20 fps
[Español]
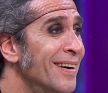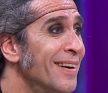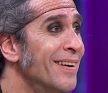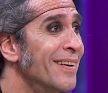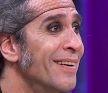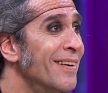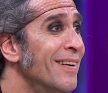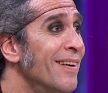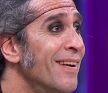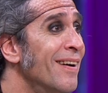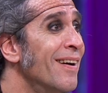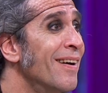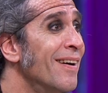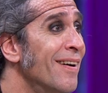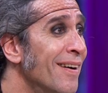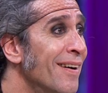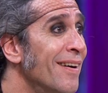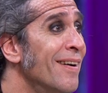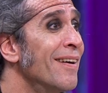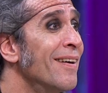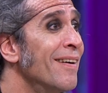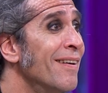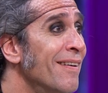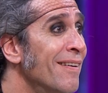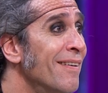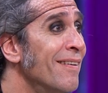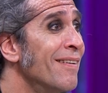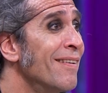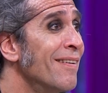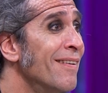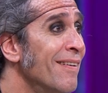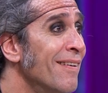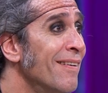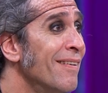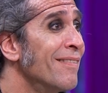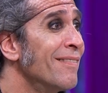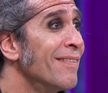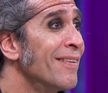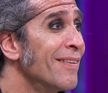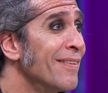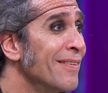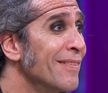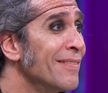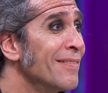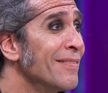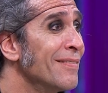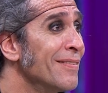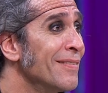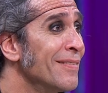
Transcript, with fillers: que algo extraordinario como todo en la vida es